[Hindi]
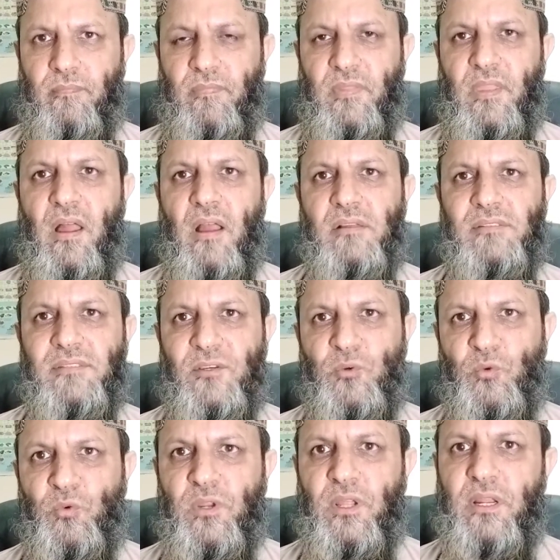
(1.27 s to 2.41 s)
नाक से
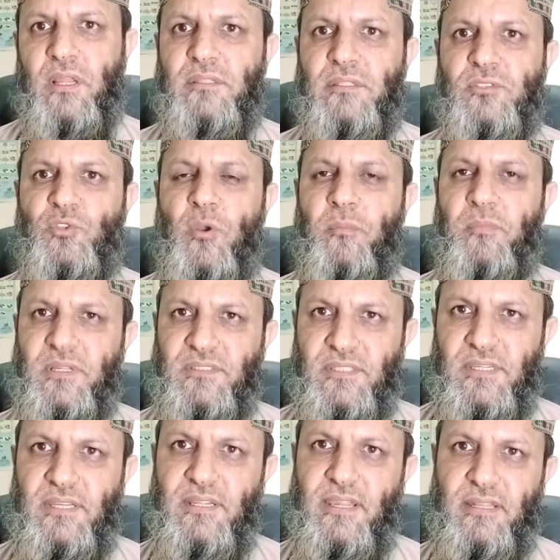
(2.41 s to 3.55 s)
खून आना जिसको हम
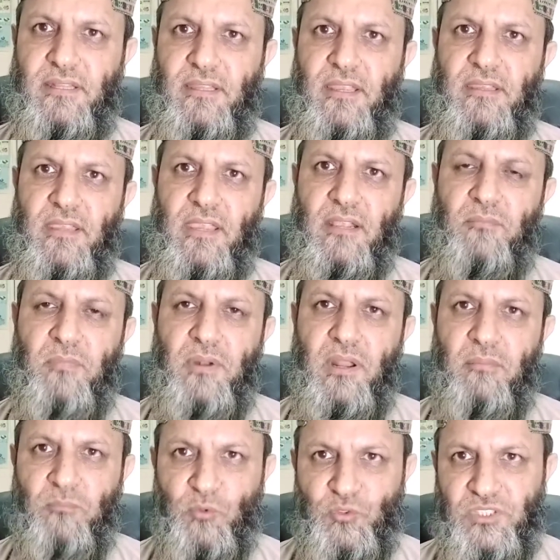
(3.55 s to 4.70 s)
नक्सीर कहते हैं ये एक बड़ा
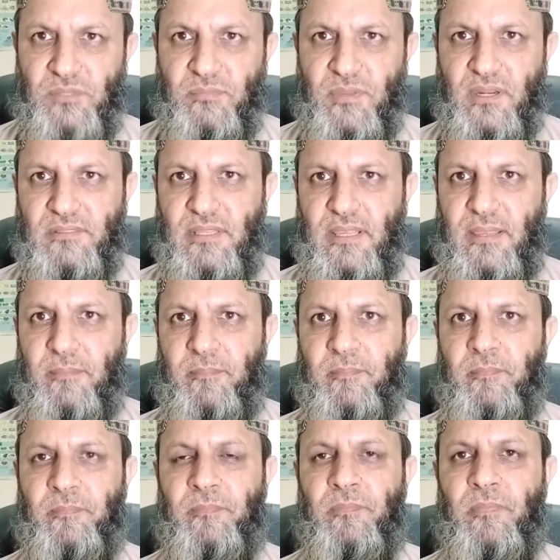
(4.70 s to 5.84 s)
मूजी मरज़ है
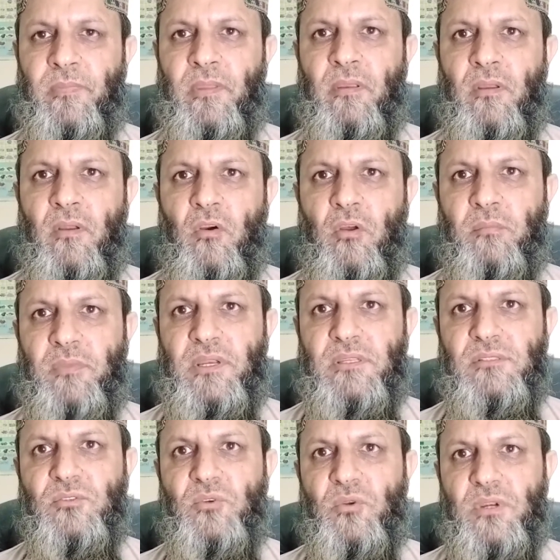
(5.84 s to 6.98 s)
और
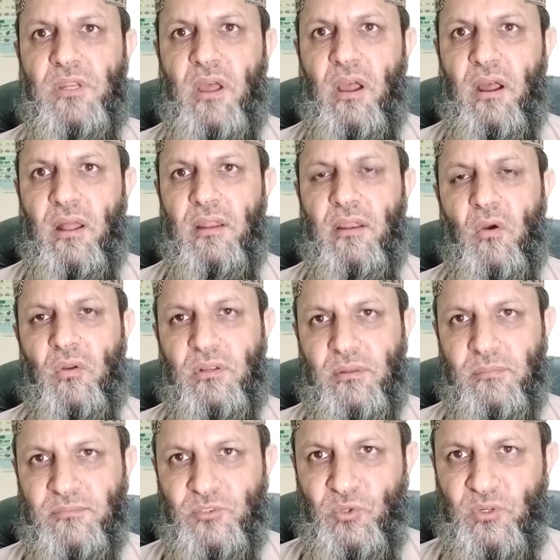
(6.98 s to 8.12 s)
मरीज़ को निढाल और
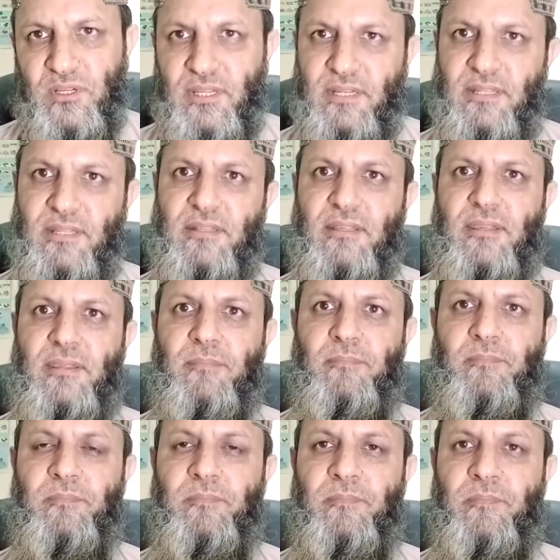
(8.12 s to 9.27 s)
कमज़ोर कर देता है
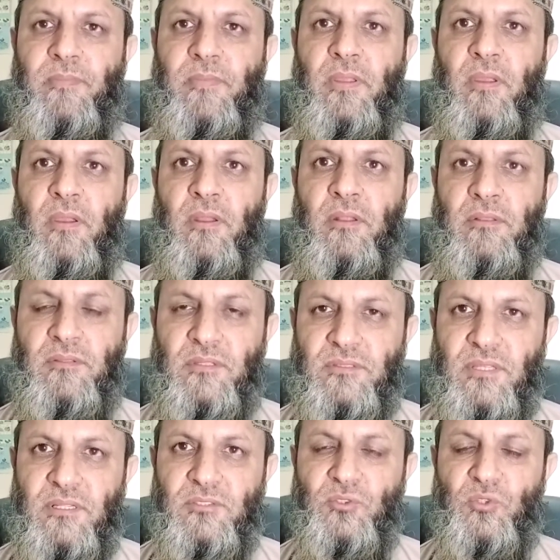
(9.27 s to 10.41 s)

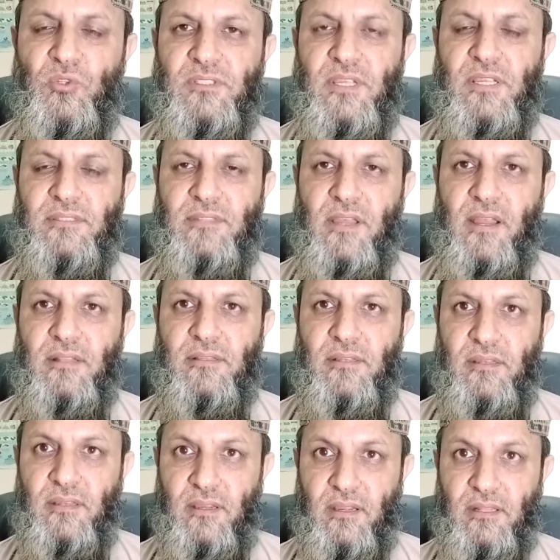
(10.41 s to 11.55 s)
तसलसल के साथ
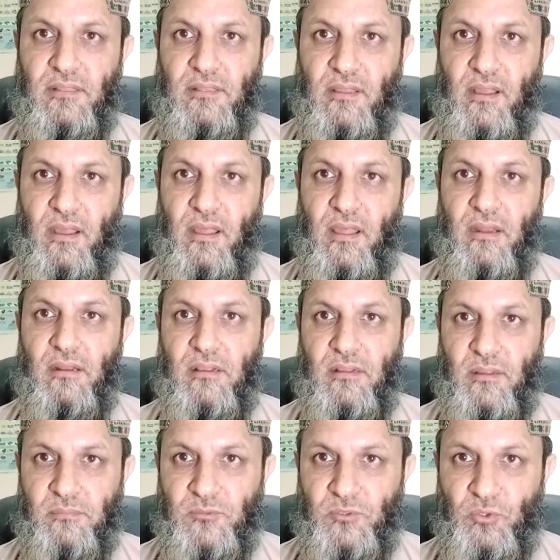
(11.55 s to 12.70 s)
लगातार
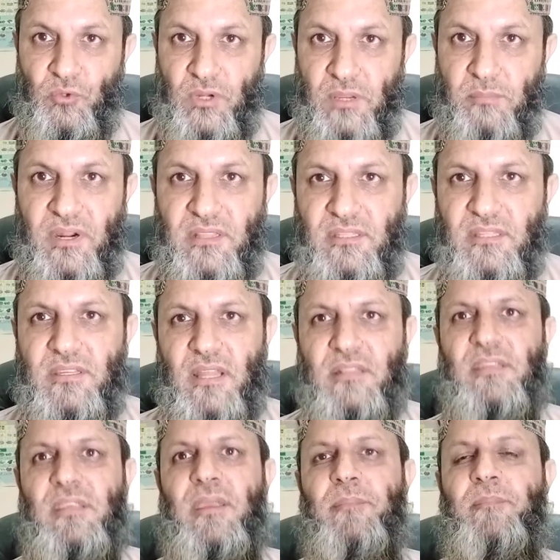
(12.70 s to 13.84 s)
कमज़ोरी बढ़ती
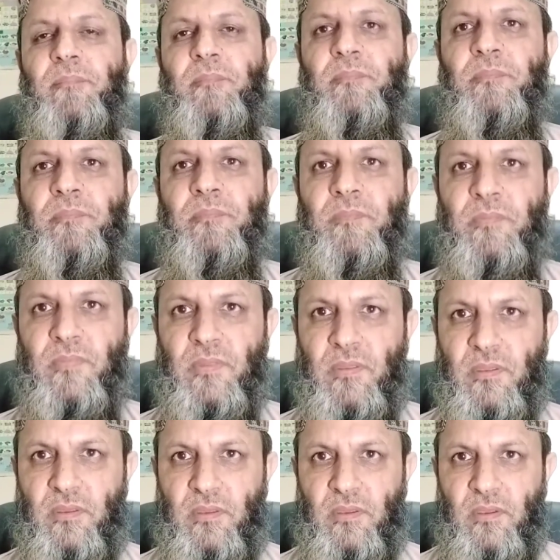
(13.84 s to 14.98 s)
जाती
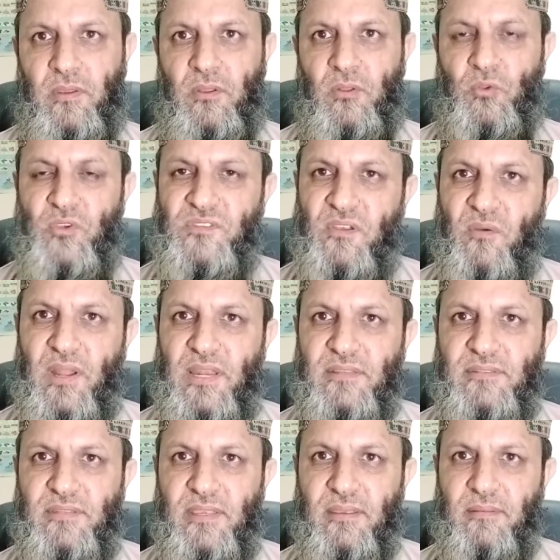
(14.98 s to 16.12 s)
है तो इस हवाले
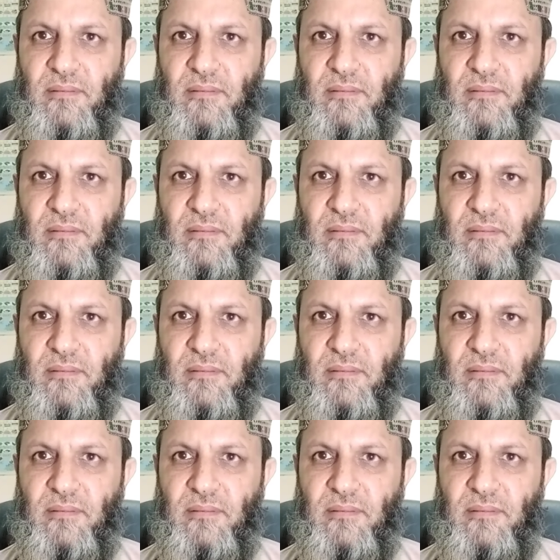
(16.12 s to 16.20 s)
से